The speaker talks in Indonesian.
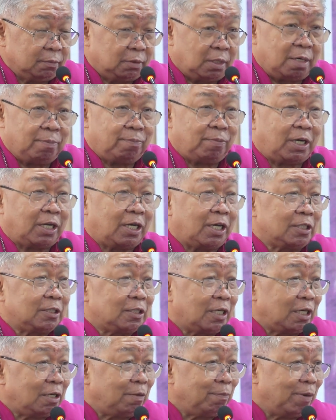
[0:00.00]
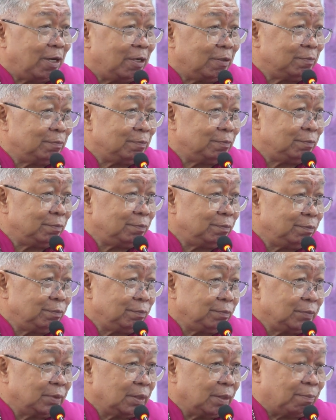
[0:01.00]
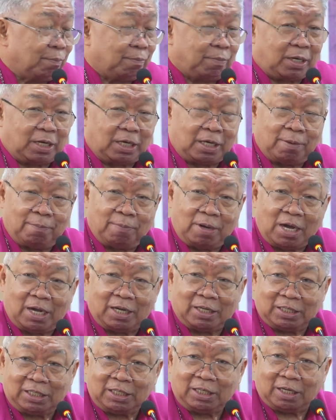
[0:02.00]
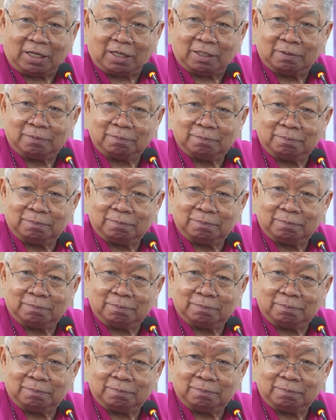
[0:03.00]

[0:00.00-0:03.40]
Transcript: Dan mereka terima. Mereka bahagia.